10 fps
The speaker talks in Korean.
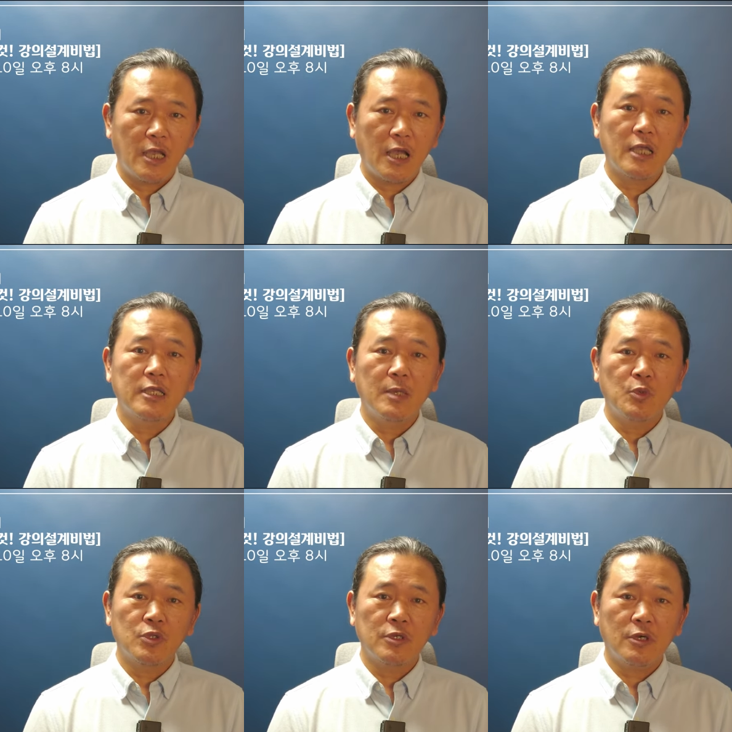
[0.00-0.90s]
강의의
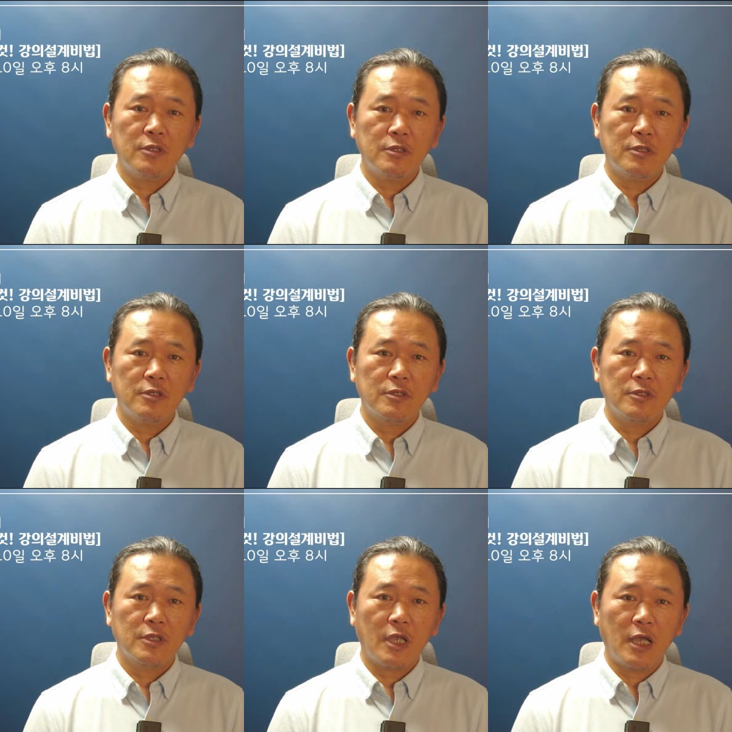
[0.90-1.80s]
모든 것
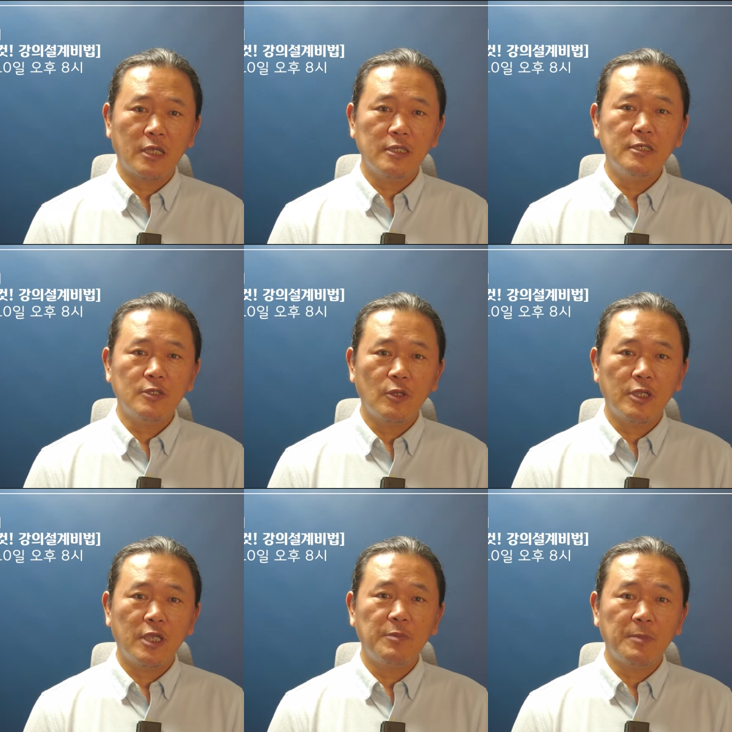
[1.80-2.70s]
강의
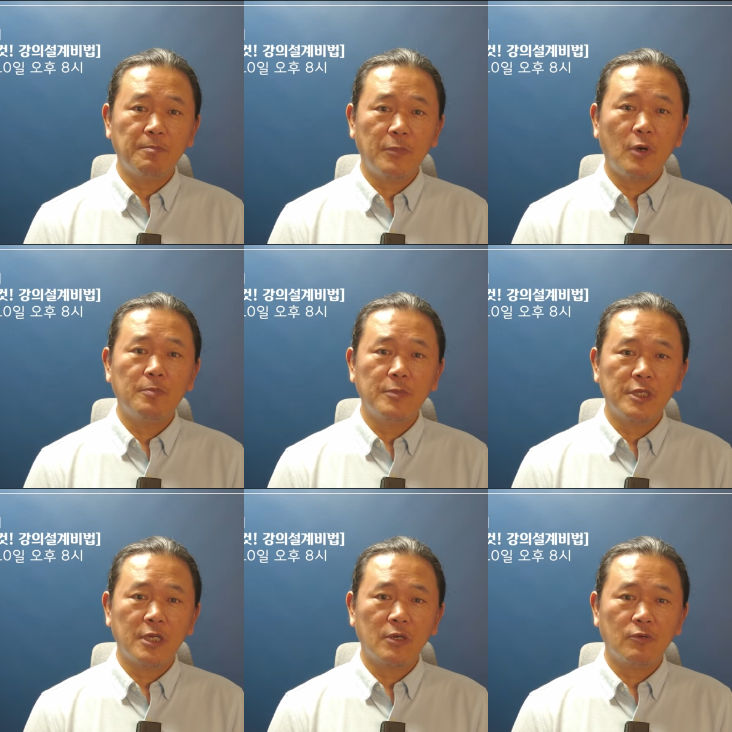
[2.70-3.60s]
설계
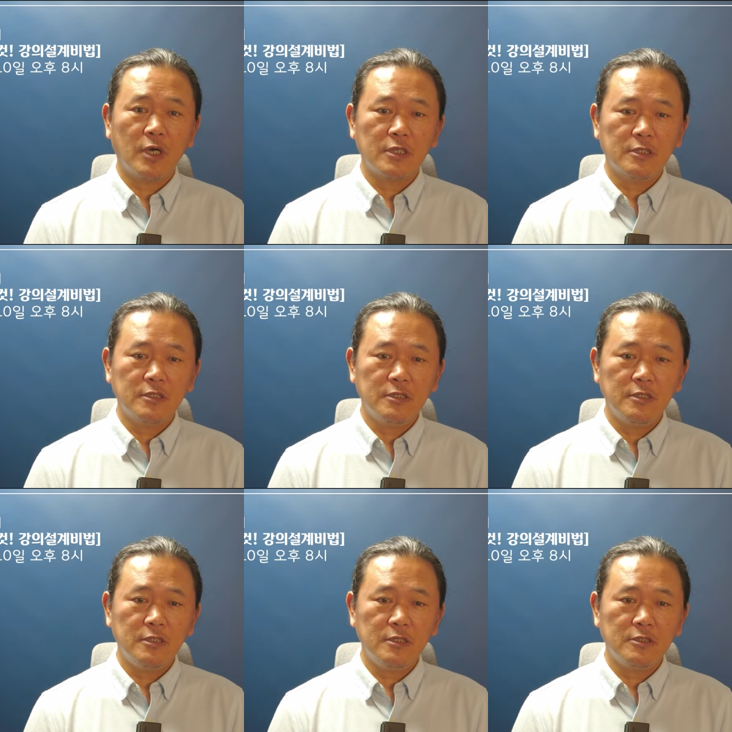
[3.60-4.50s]
비법이라고
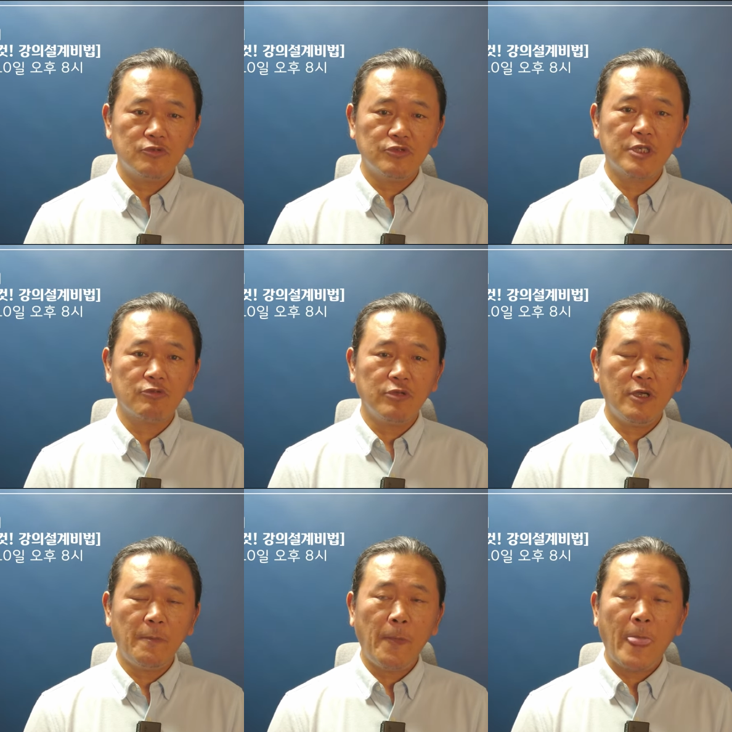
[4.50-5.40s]
하는
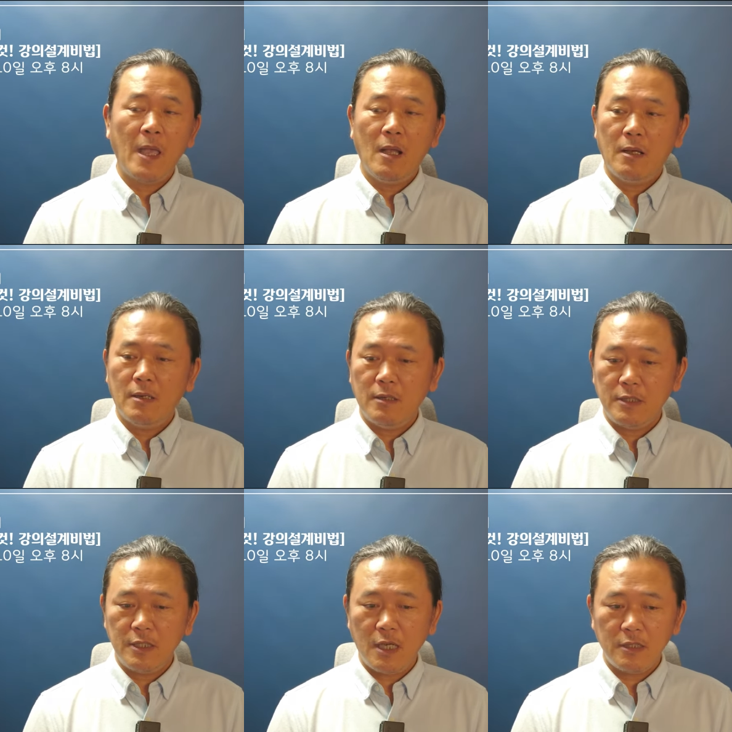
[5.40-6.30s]
주제고요. 어,
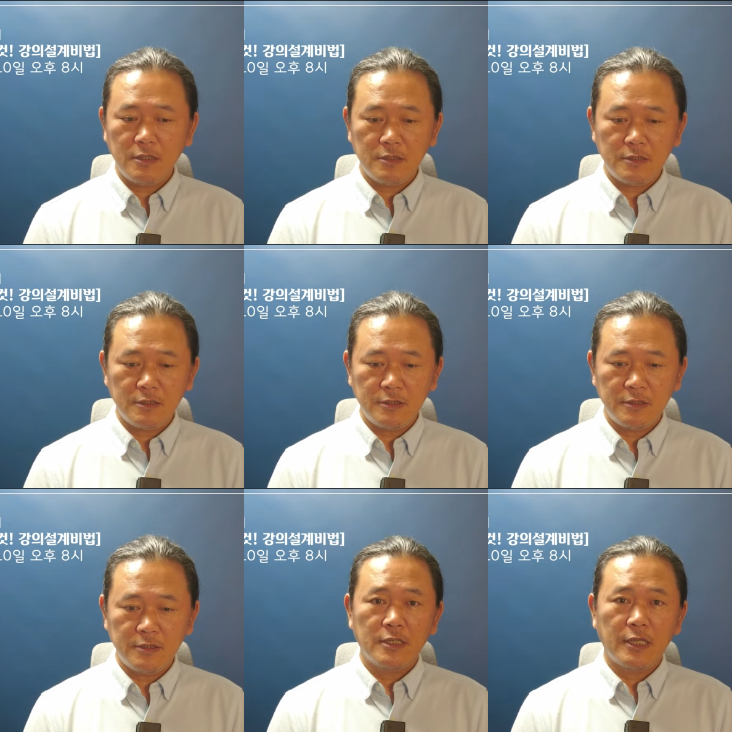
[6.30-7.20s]
이 강의는
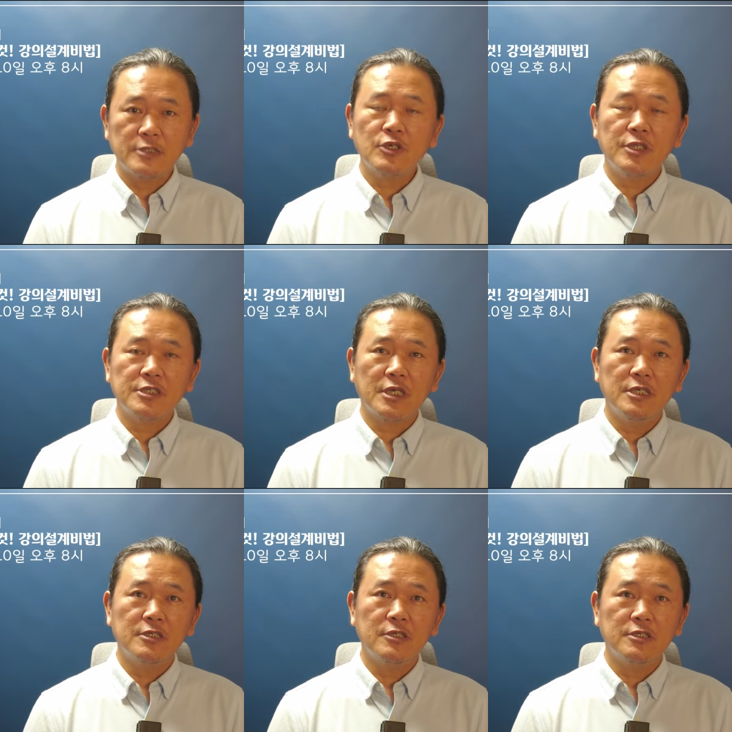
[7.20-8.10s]
예전에 제가
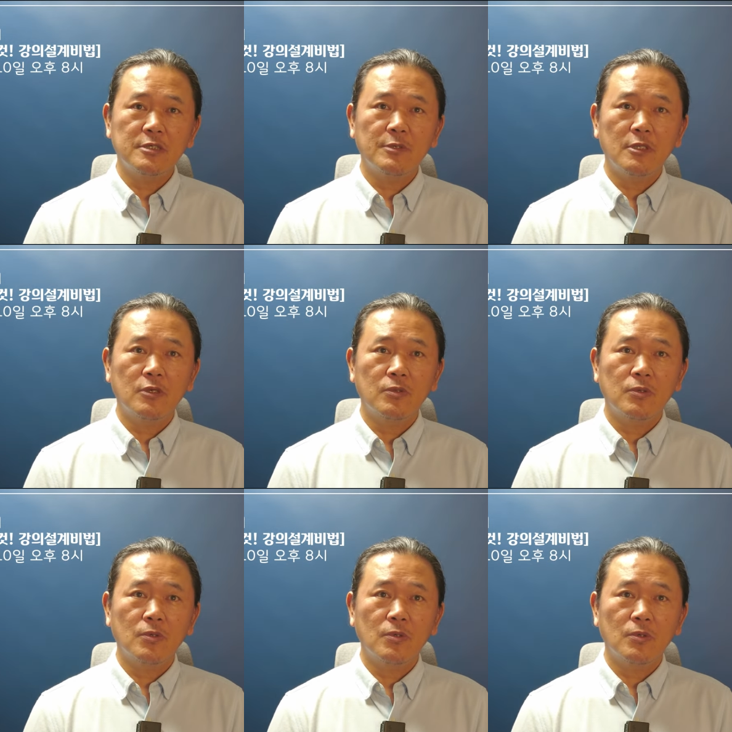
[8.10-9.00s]

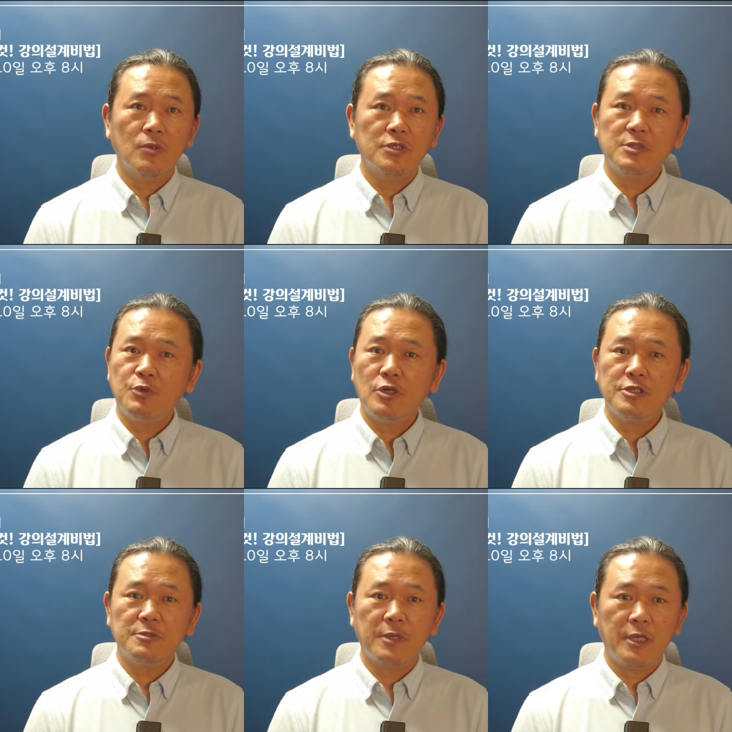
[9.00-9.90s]
2021년도
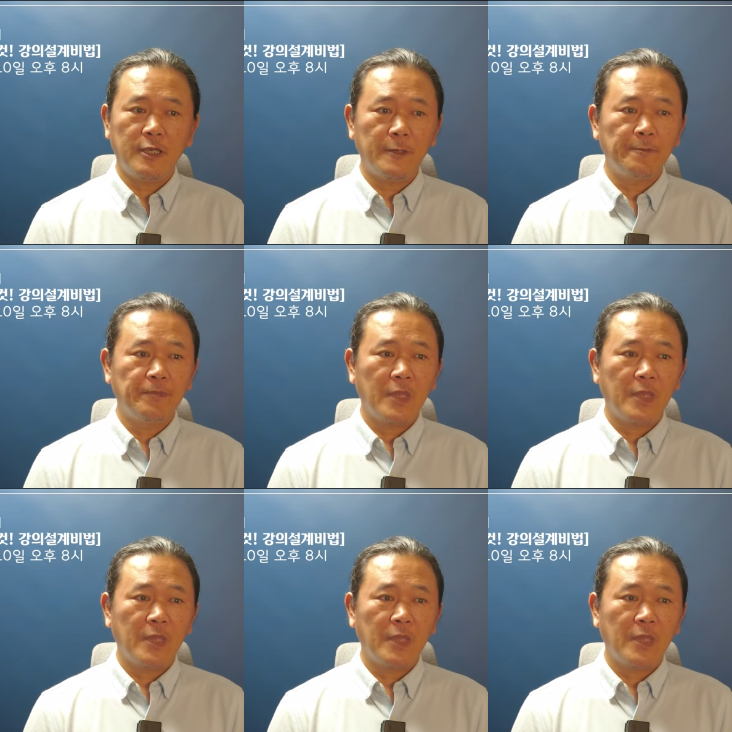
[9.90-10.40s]
11월쯤에